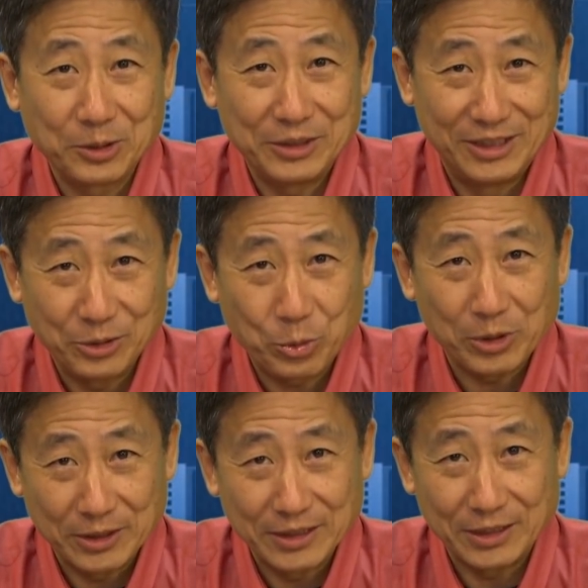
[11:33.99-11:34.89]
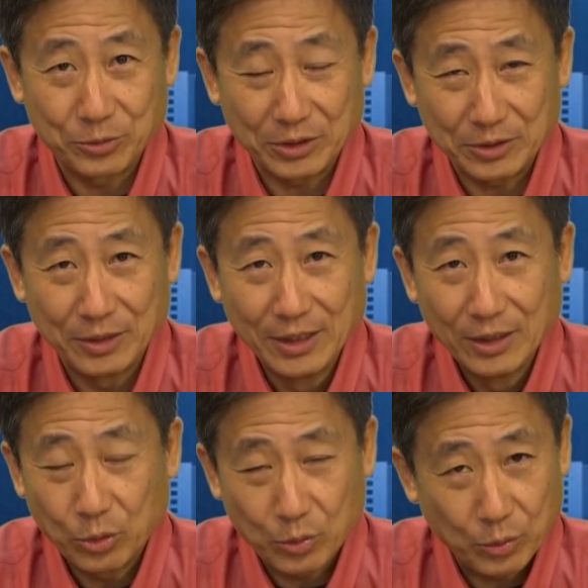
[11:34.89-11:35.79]
就已经过了那一关，就
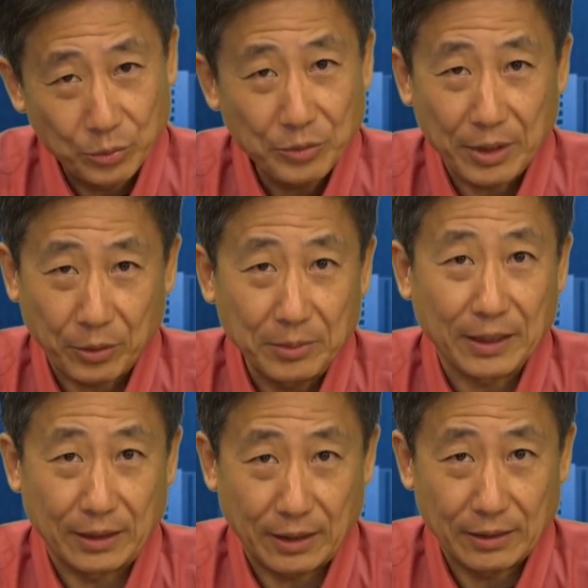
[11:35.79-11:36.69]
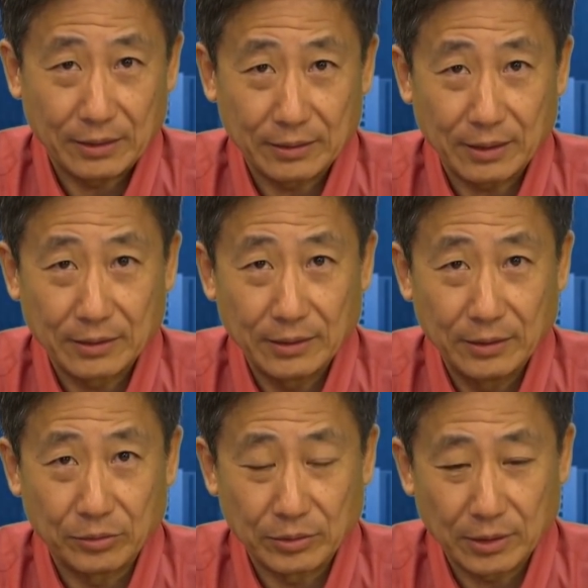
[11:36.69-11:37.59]
我永远回不来了啊！他这
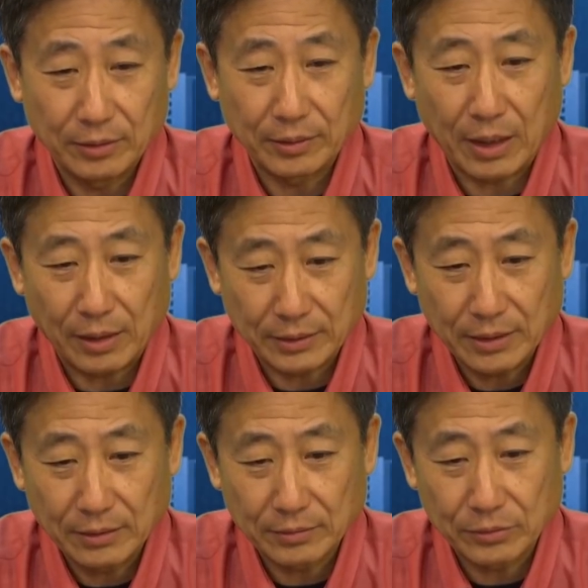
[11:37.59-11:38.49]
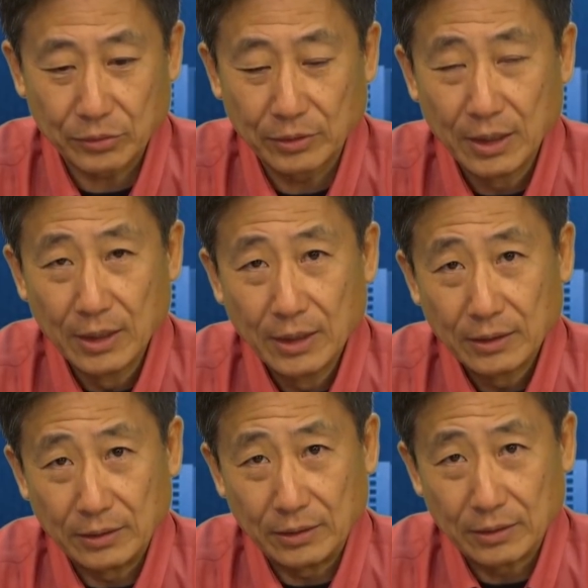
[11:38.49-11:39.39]
一种焦虑，好像就是说
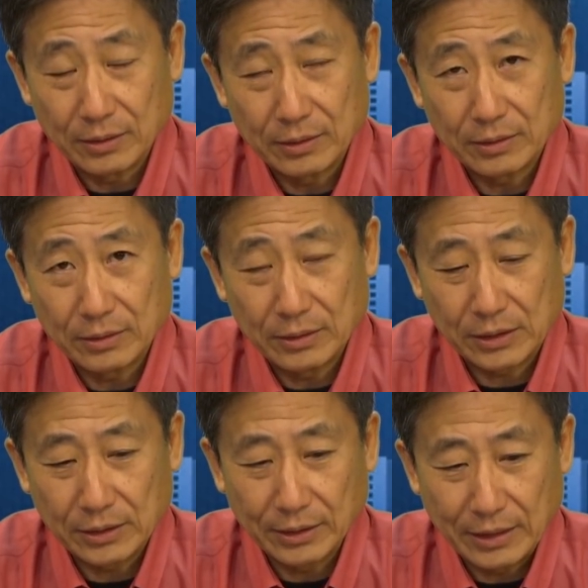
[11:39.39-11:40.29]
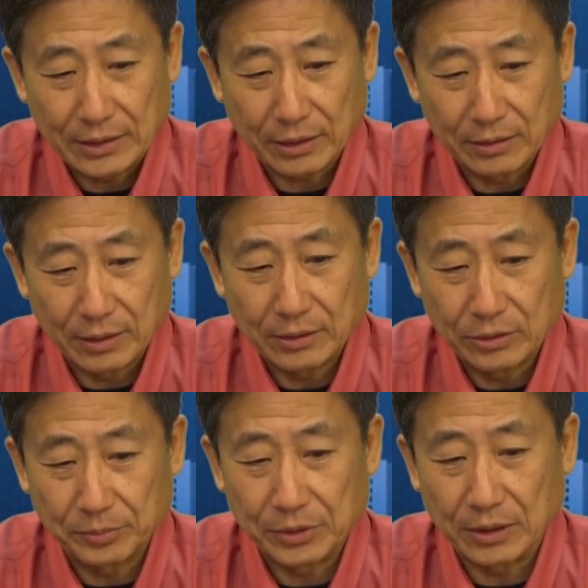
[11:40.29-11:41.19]
你是一个内向的人，你
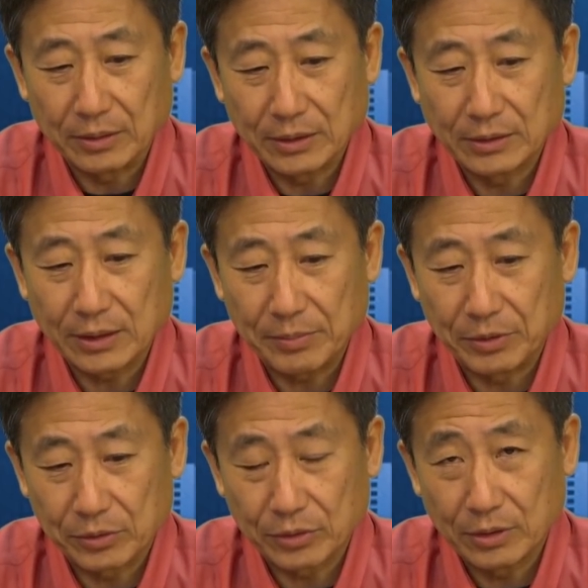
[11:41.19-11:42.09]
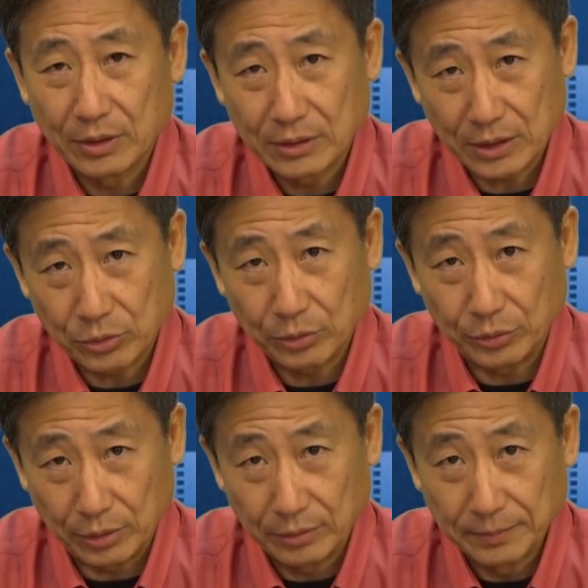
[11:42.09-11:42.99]
就不行。再比如说，再说
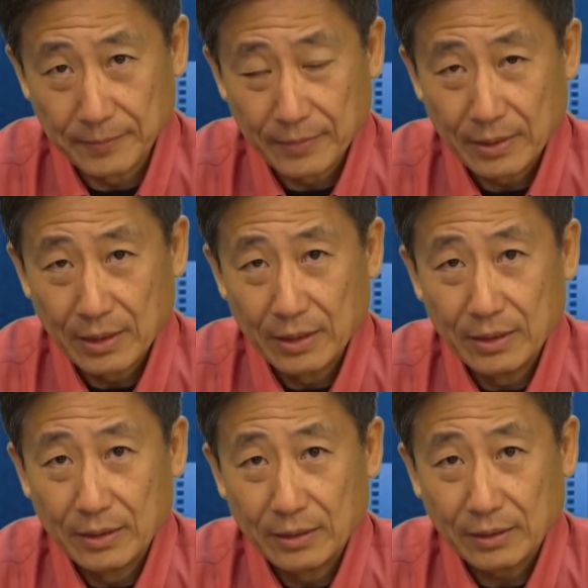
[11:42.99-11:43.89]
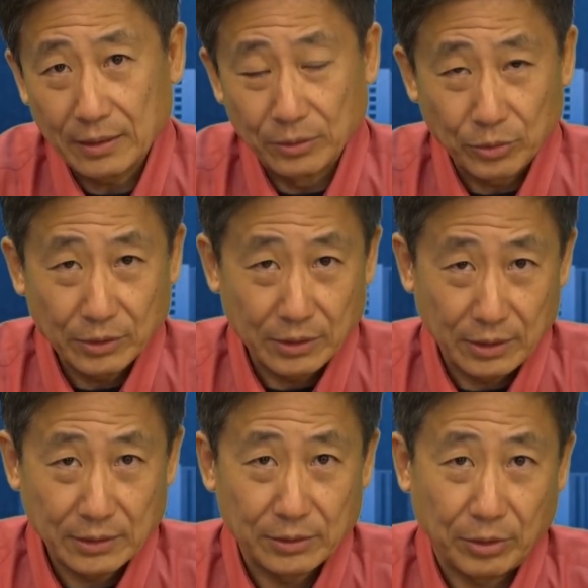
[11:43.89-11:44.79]
旅游，很多的
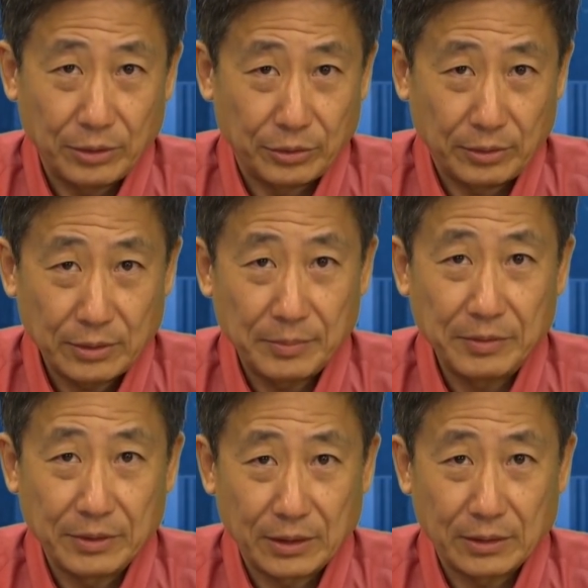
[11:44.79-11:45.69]
人喜欢旅游，这没问